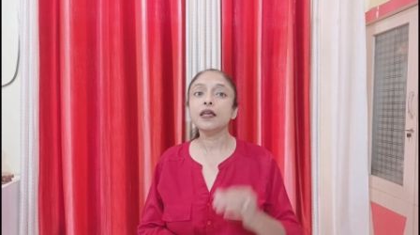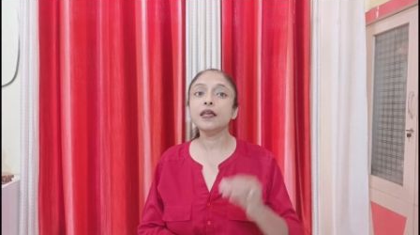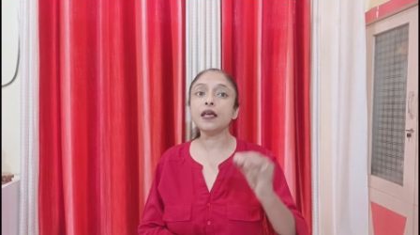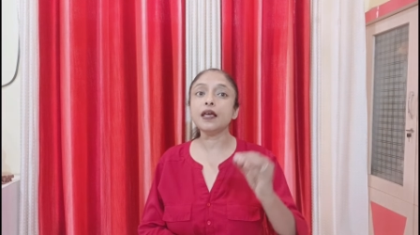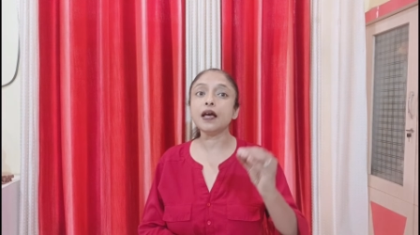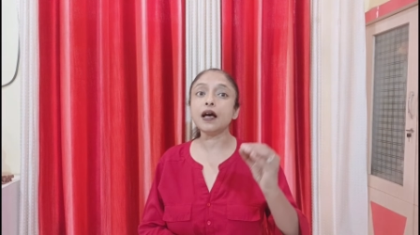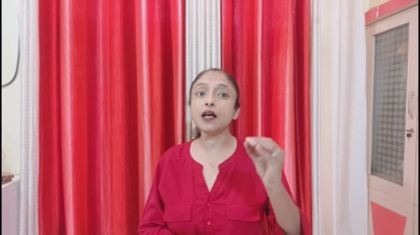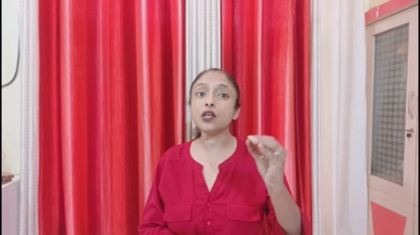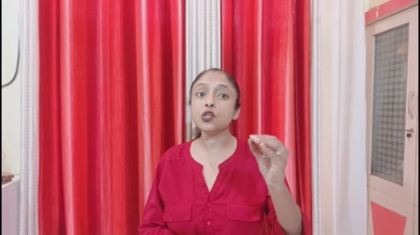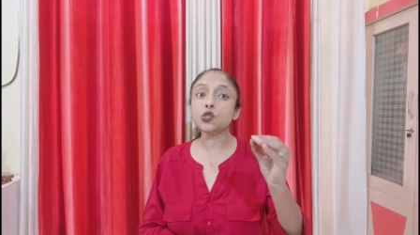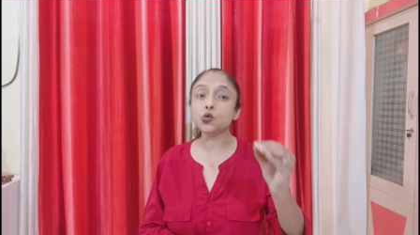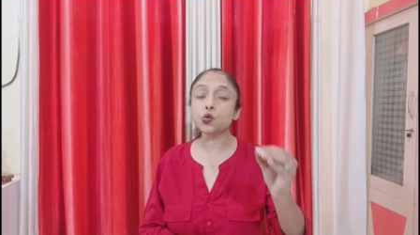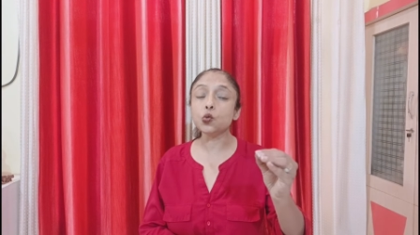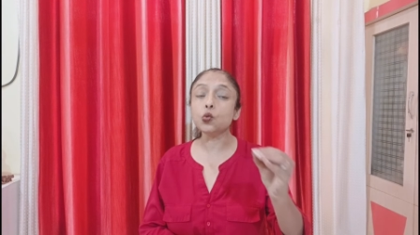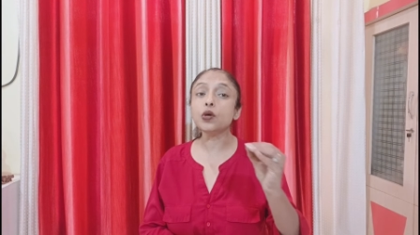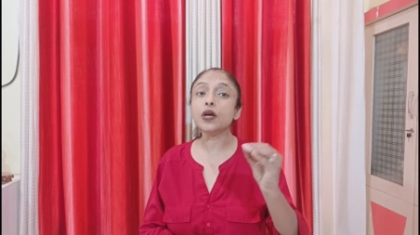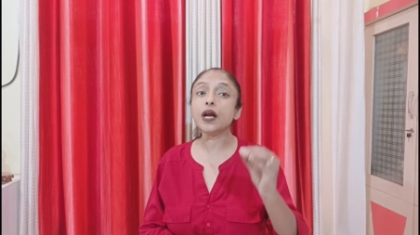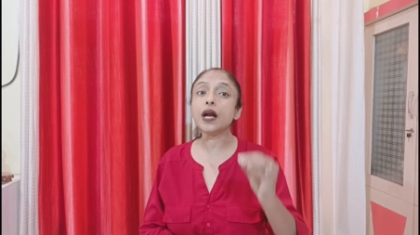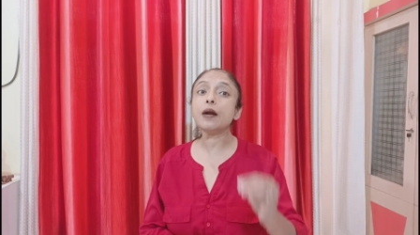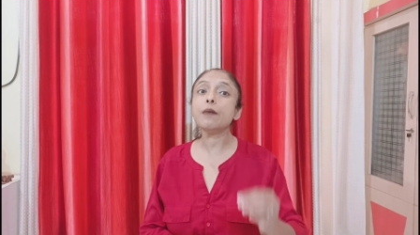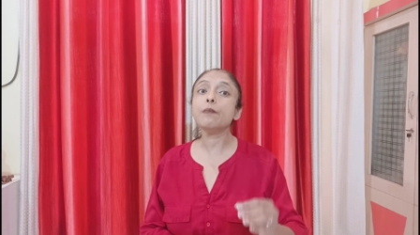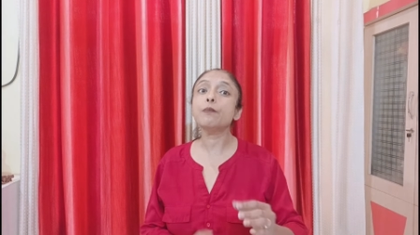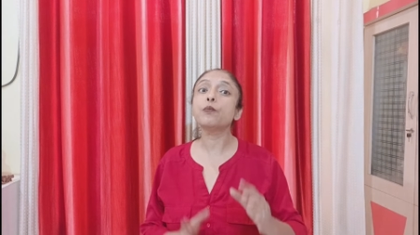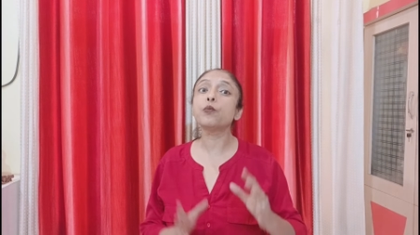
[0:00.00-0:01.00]
यह
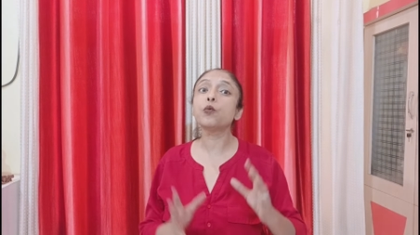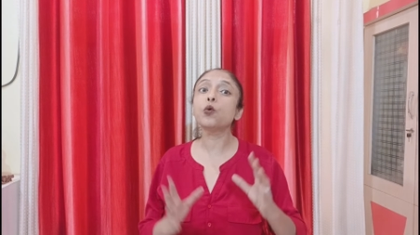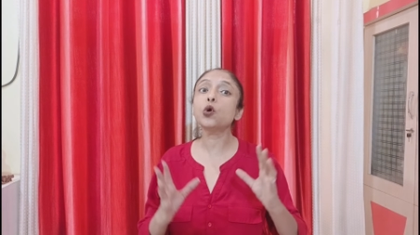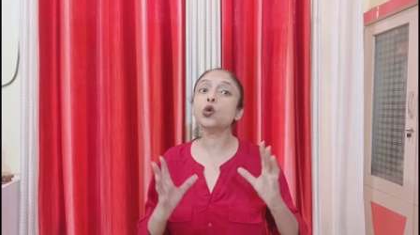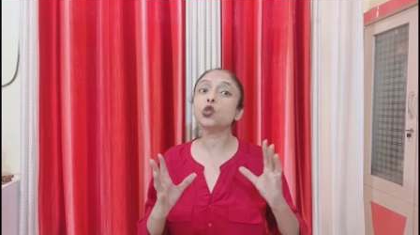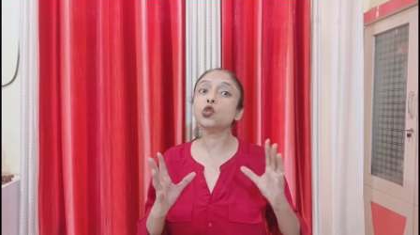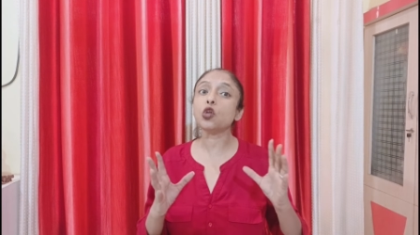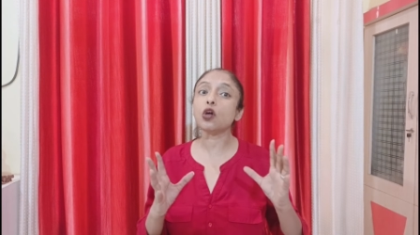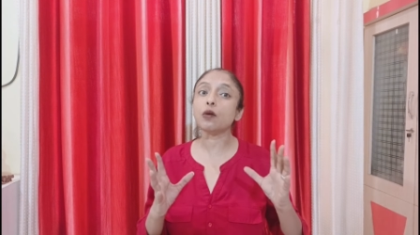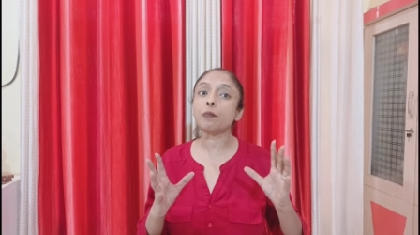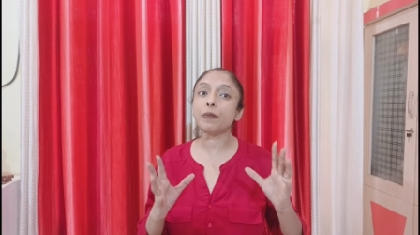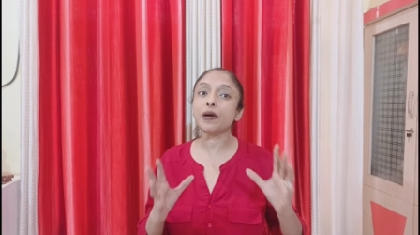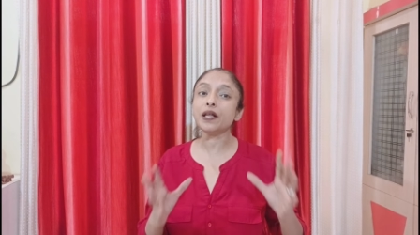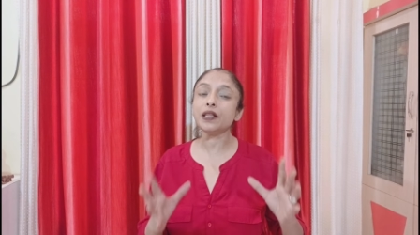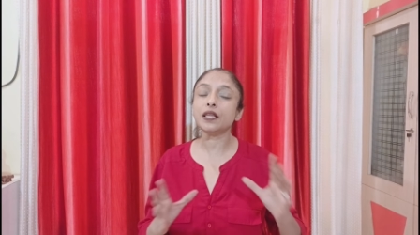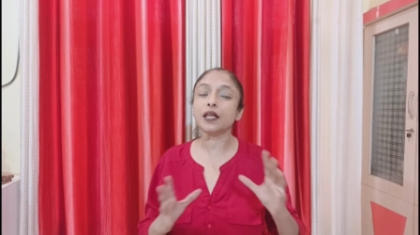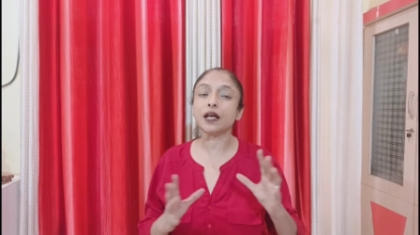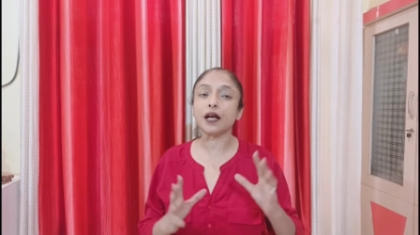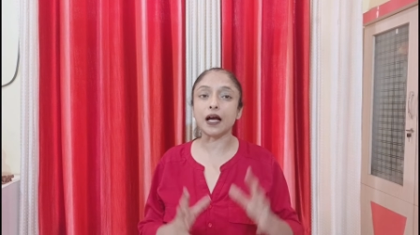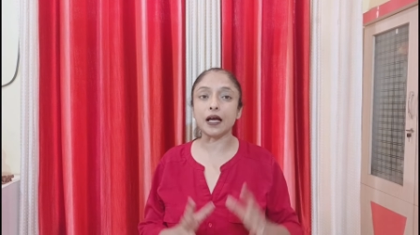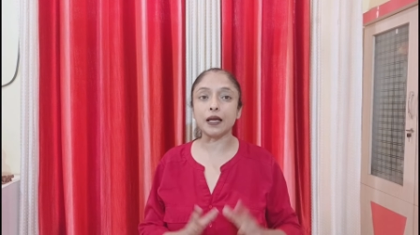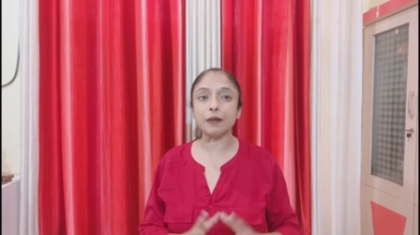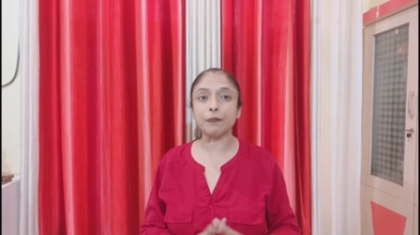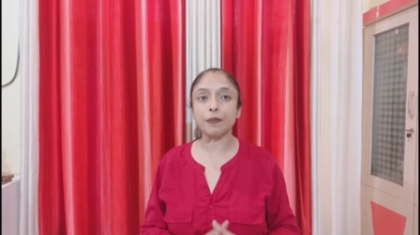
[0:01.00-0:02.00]
सूर्य पूर्ण तौर पर
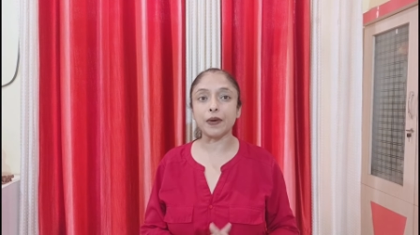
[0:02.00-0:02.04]
दिखाई